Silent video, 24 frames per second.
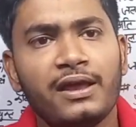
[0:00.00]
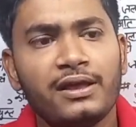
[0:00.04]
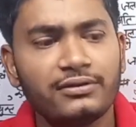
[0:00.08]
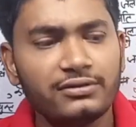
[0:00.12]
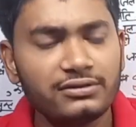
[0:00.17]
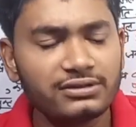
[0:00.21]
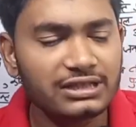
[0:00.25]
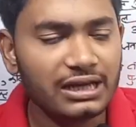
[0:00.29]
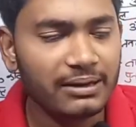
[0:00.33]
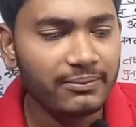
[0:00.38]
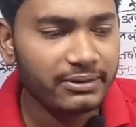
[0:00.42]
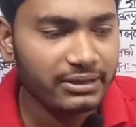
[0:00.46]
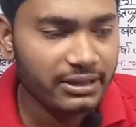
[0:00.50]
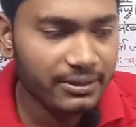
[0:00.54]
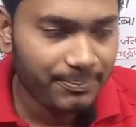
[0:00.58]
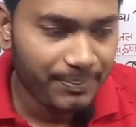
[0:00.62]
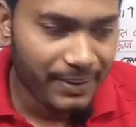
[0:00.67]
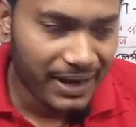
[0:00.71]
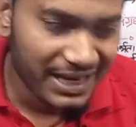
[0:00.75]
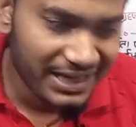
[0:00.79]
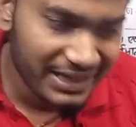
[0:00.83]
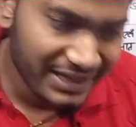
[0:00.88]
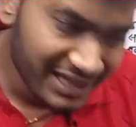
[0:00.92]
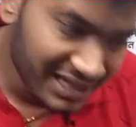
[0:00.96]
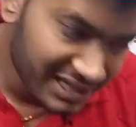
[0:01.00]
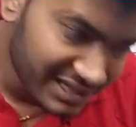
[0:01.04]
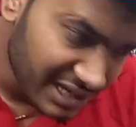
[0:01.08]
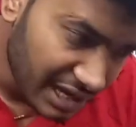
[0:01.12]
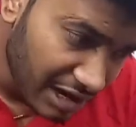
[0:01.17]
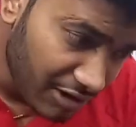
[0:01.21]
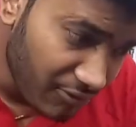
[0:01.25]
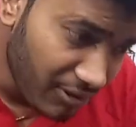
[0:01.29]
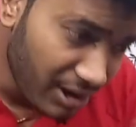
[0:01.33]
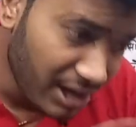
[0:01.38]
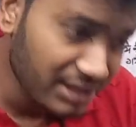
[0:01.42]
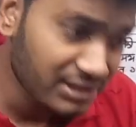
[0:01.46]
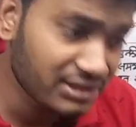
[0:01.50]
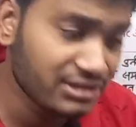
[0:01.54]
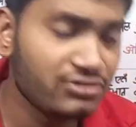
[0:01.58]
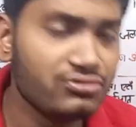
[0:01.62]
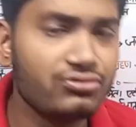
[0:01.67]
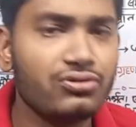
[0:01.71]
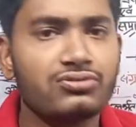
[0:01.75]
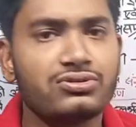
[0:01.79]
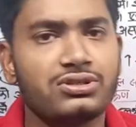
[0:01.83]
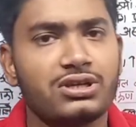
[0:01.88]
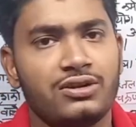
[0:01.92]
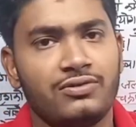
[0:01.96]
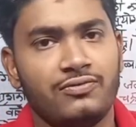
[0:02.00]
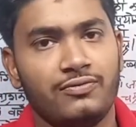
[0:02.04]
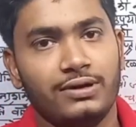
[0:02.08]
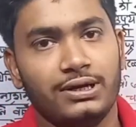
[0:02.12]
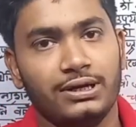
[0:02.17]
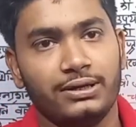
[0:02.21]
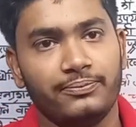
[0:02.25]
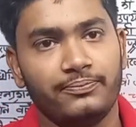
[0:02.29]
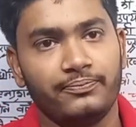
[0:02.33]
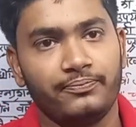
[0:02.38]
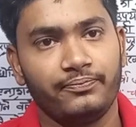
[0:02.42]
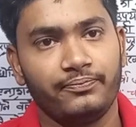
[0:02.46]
तो इसका मतलब पानी का क्या हुआ अतिशोषण हुआ